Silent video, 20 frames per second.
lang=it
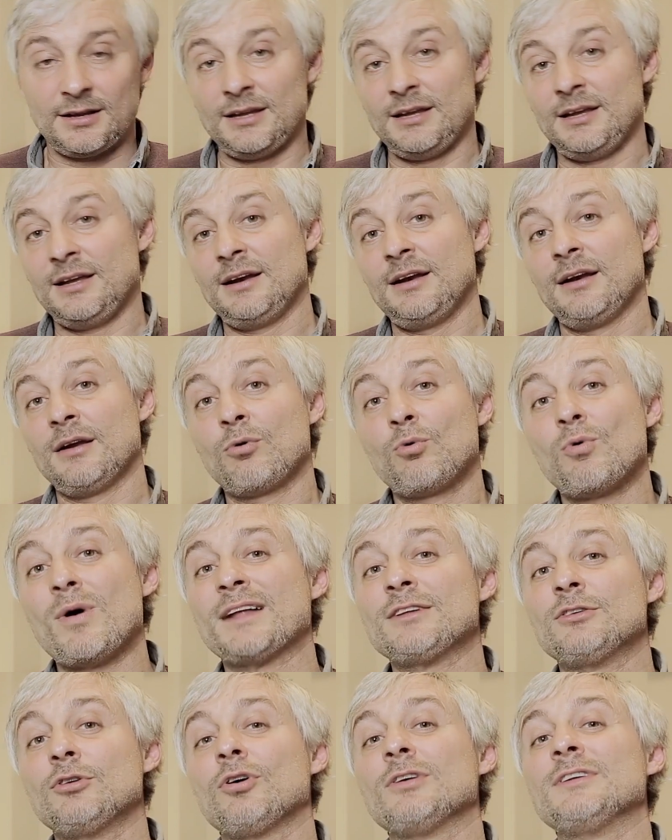eh,
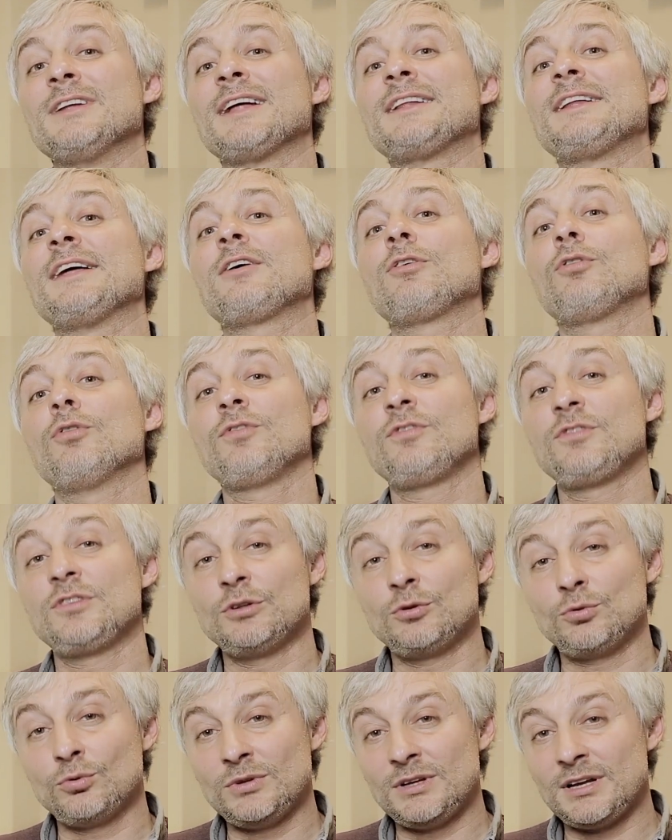quando andate a
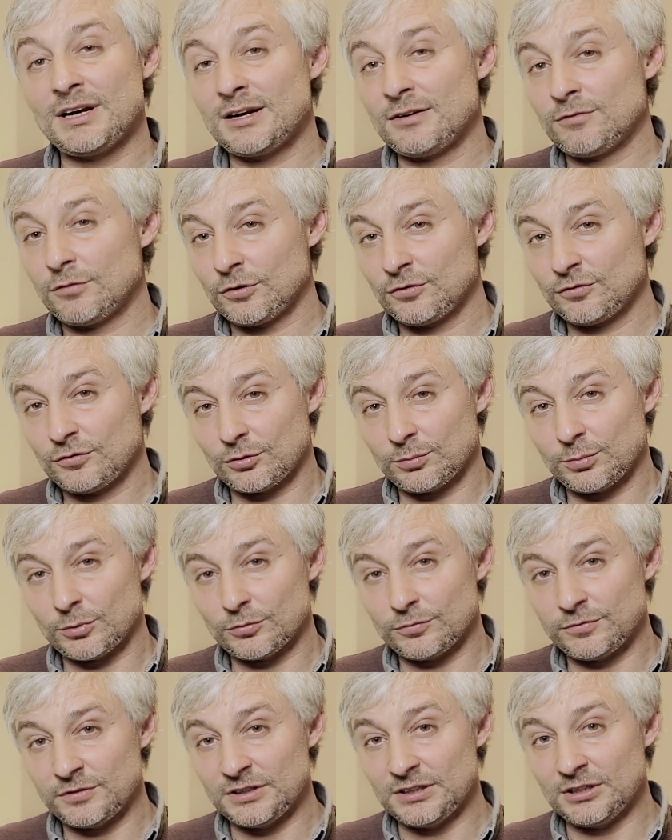costituire il vostro
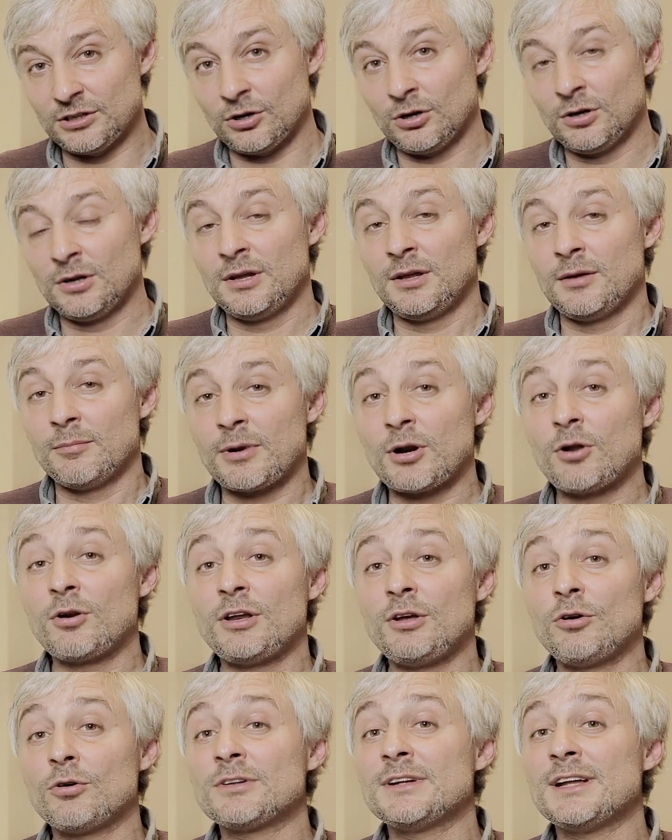profilo. Però
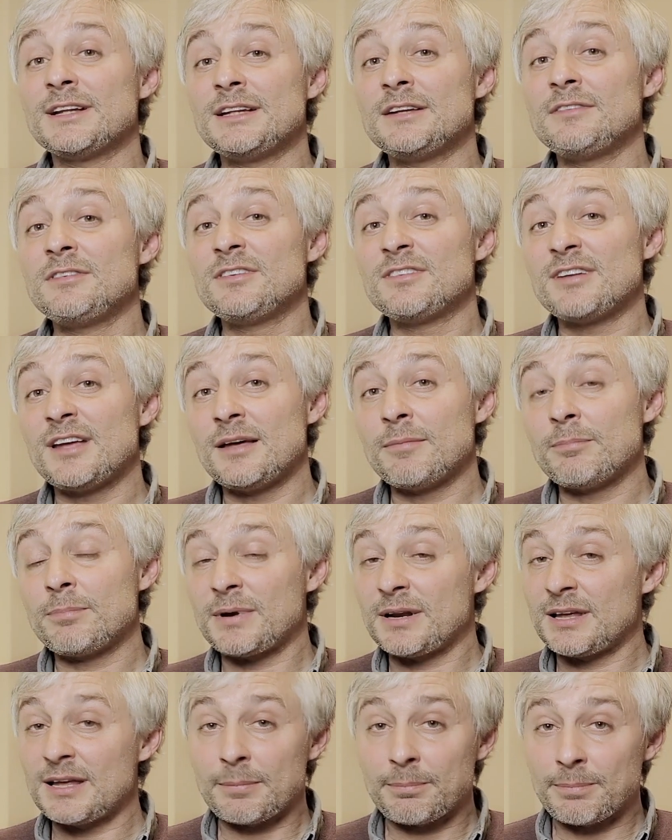ricordatevi
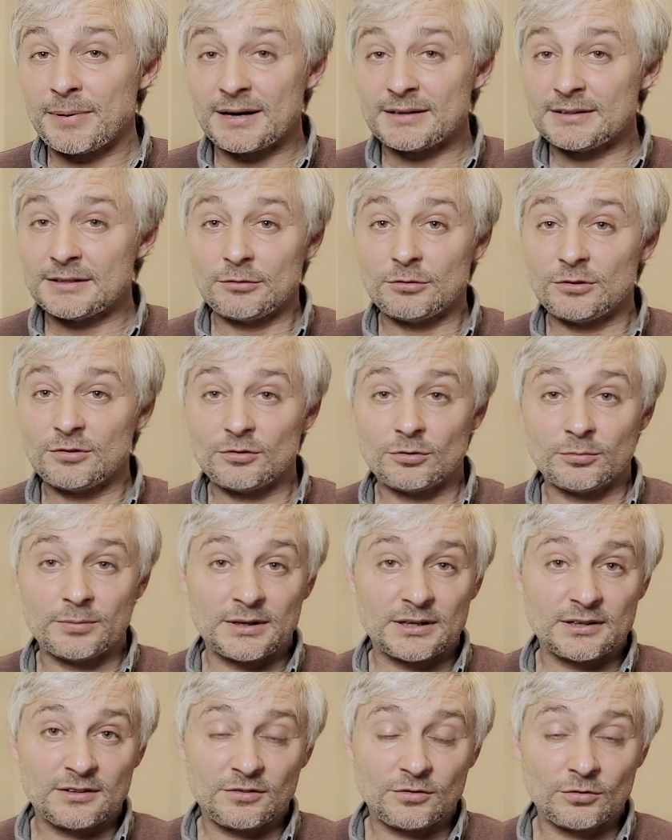sempre che a parte questa
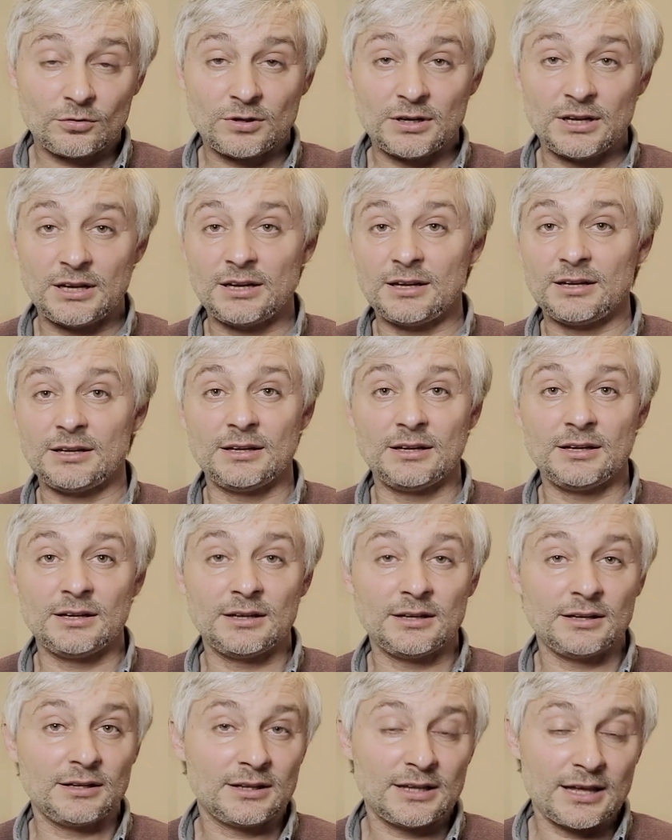operazione
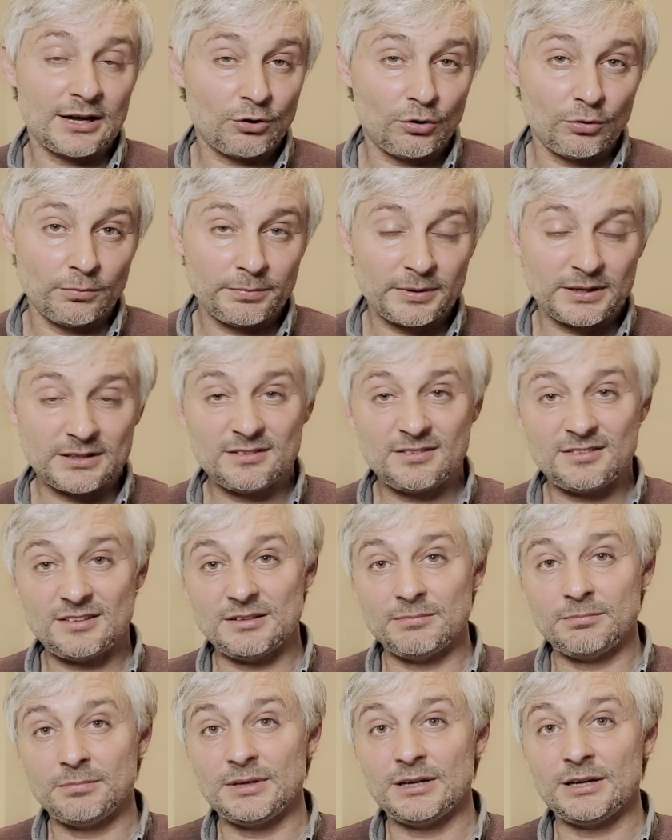eh, che è
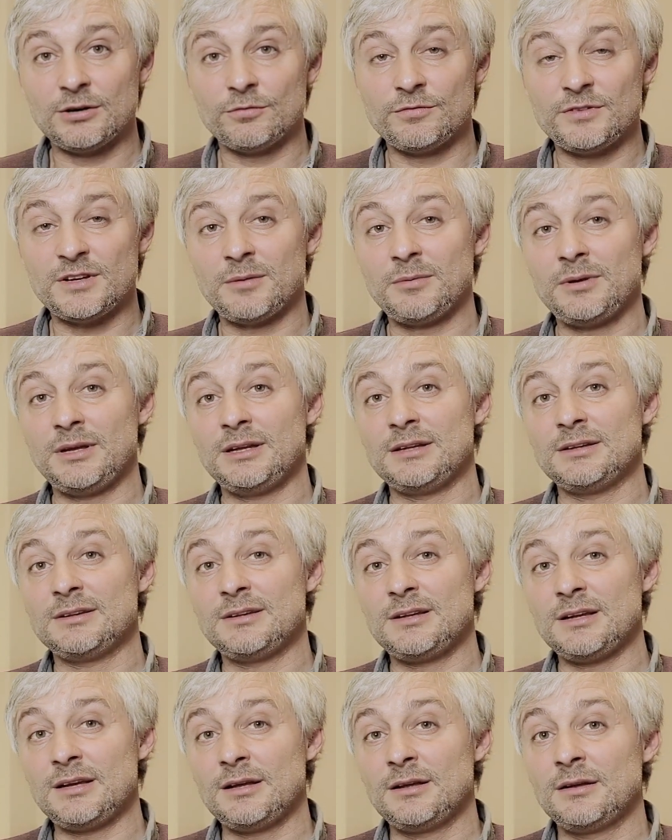comprensibile
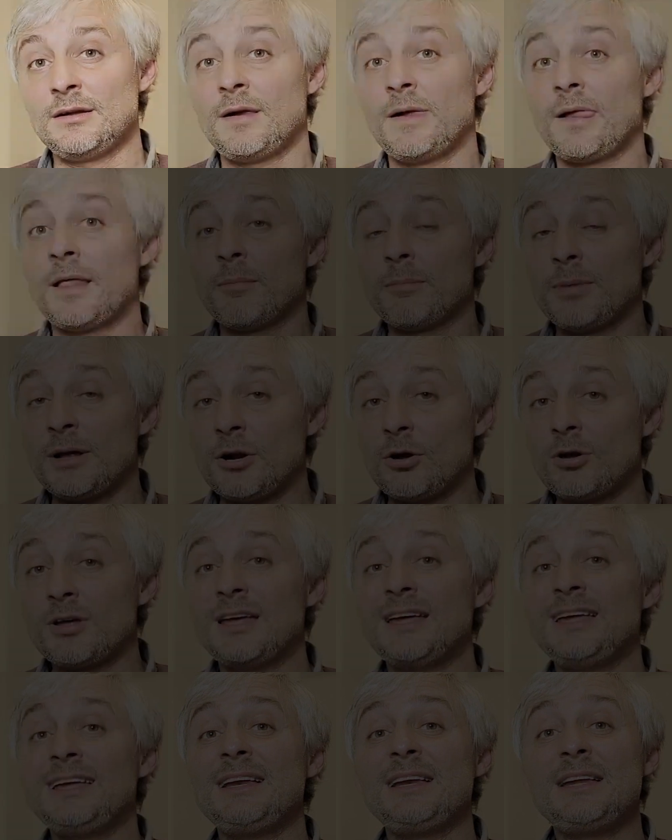ovviamente, però
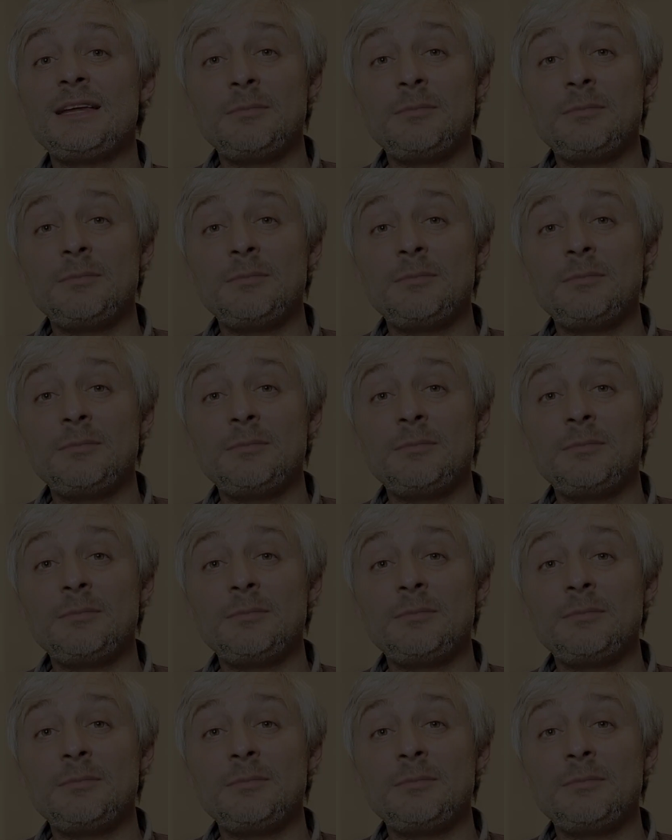che i